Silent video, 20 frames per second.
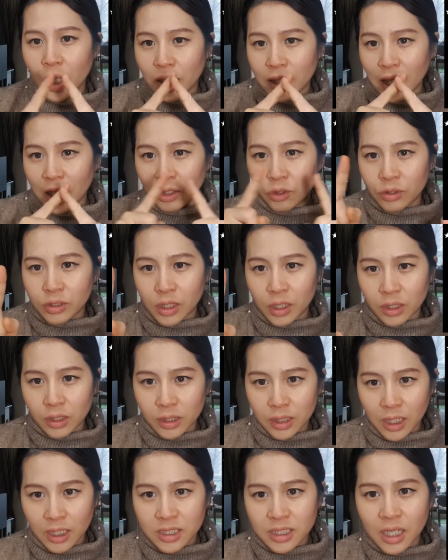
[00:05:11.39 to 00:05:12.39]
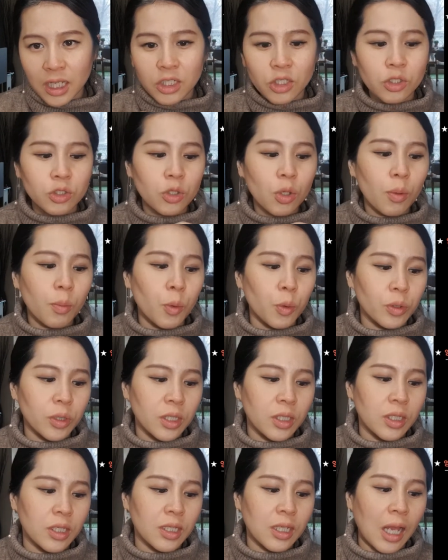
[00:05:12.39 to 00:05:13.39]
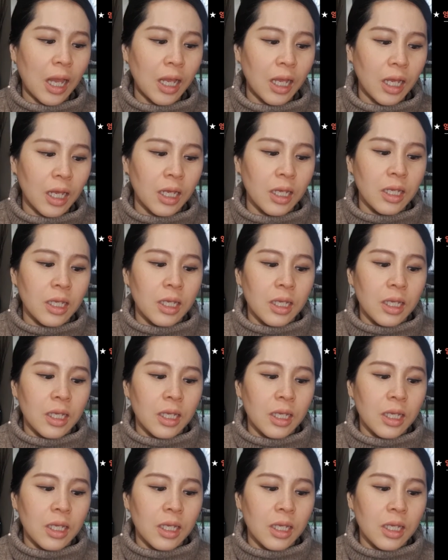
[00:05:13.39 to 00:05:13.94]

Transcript: 단어장을 딱 싸셔서 본인이 다